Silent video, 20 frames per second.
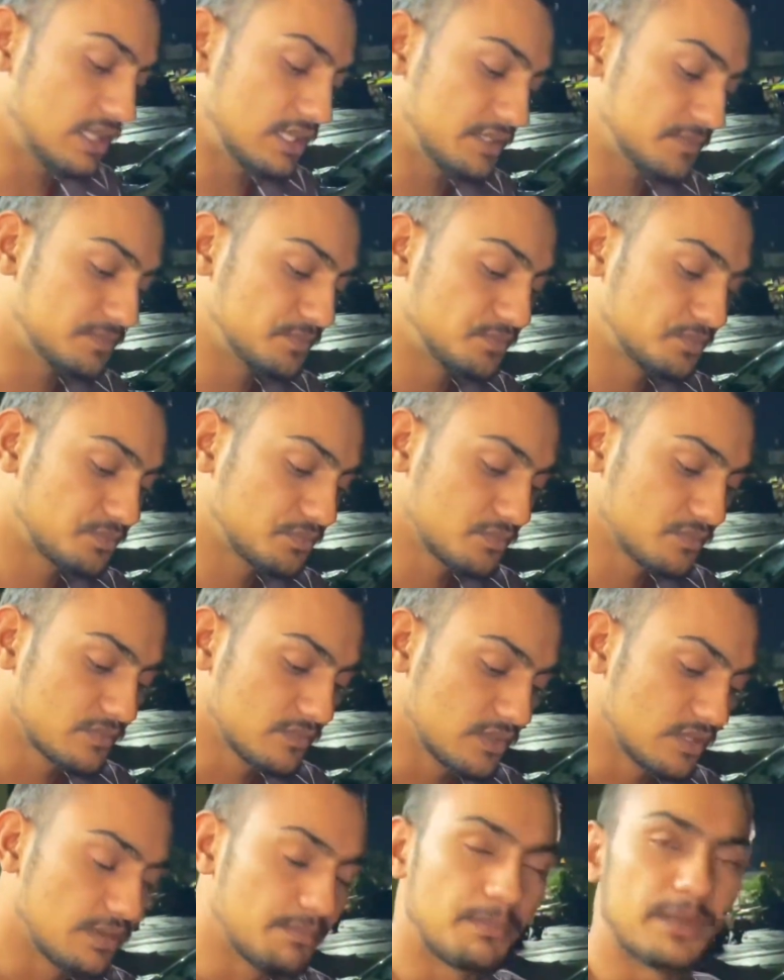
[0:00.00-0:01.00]
खा रहा जो
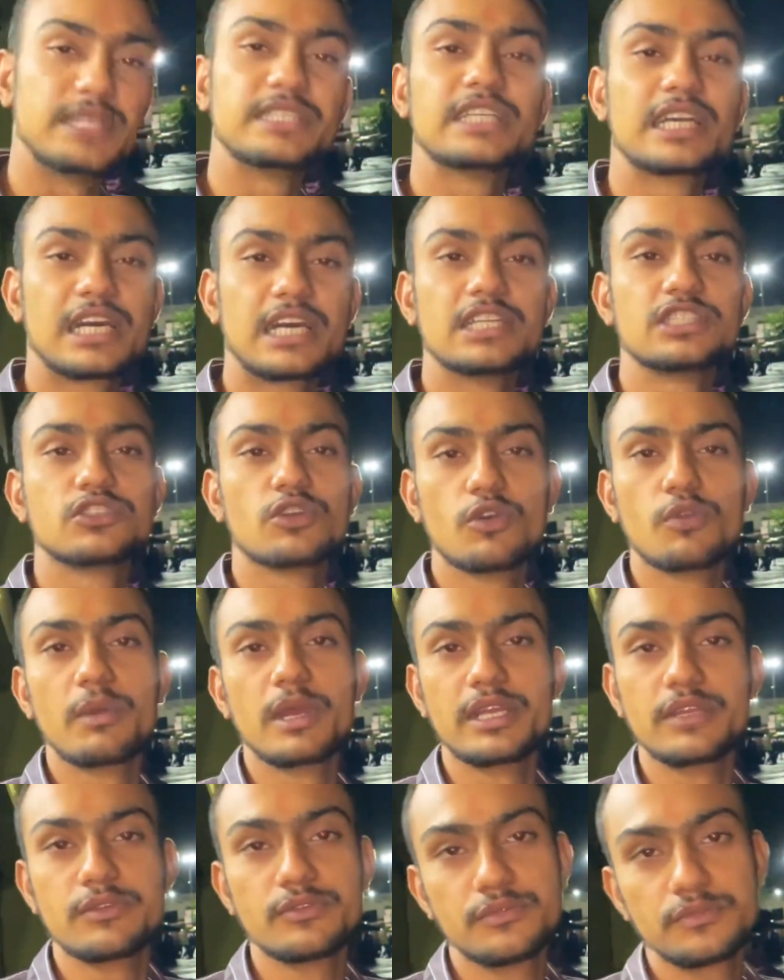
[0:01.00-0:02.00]
पैसा खर्च हो
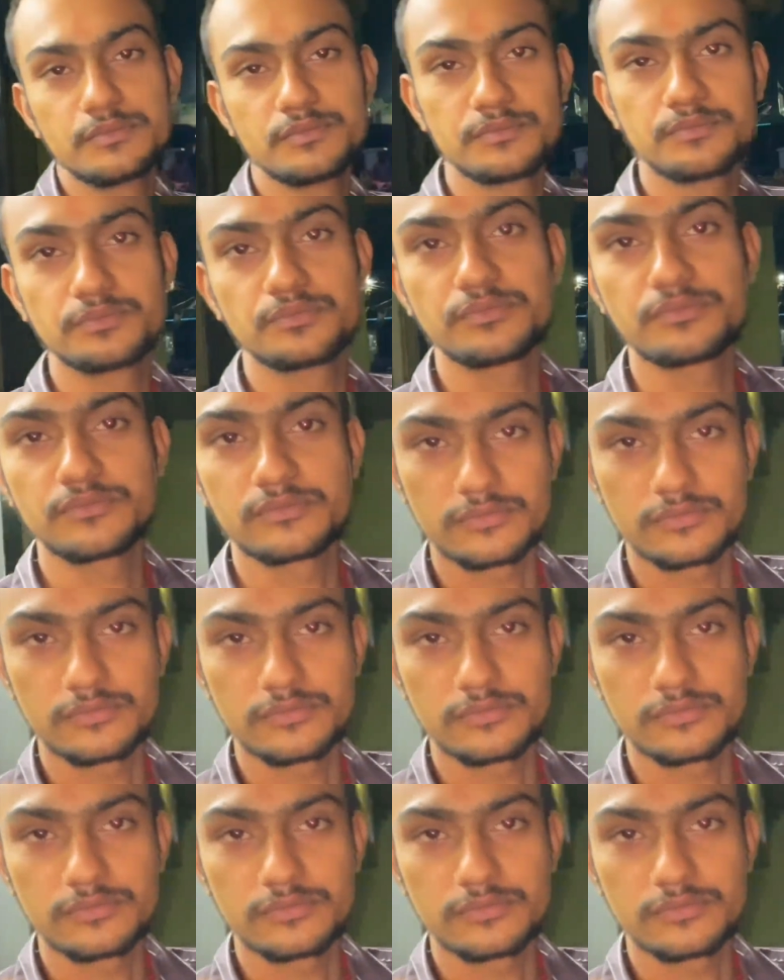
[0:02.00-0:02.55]
भाई को पैसा